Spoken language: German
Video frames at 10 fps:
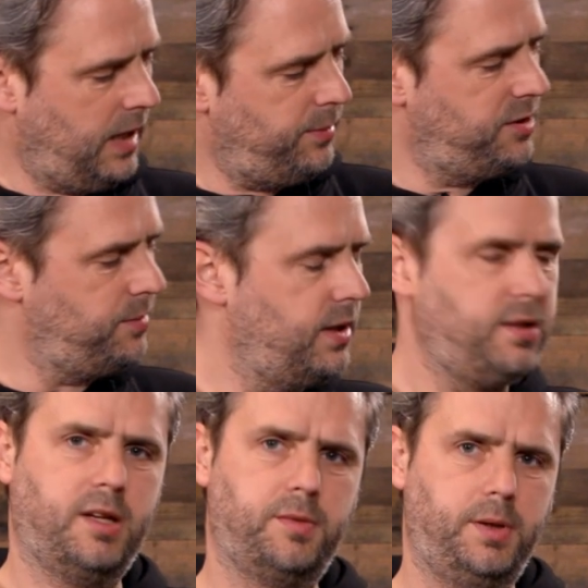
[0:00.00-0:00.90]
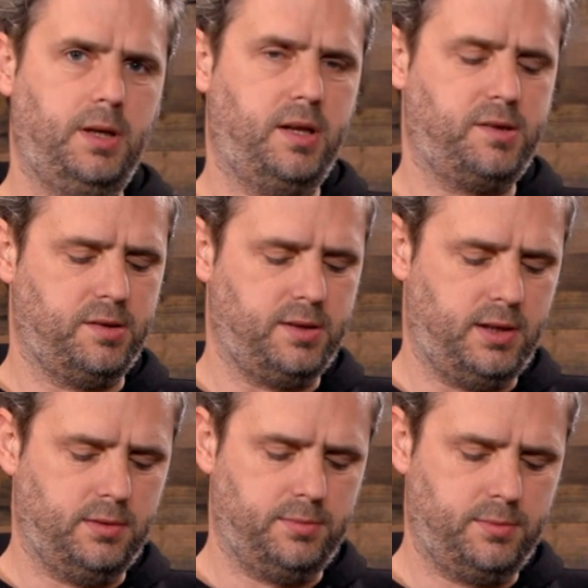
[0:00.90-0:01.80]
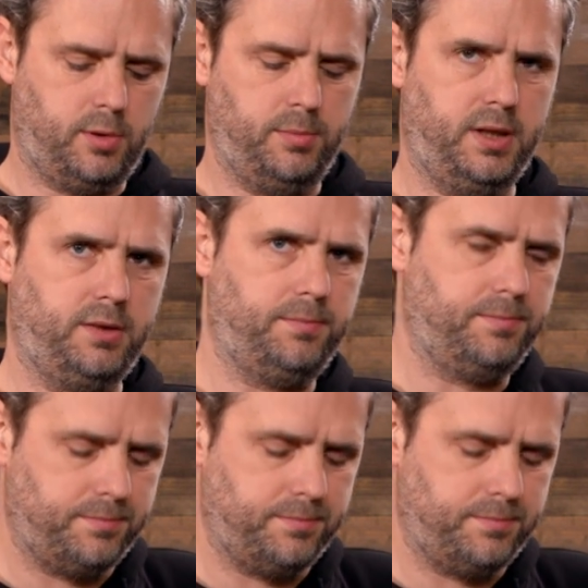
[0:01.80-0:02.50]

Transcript: Aber jetzt mache ich erstmal die letzten Teile komplett.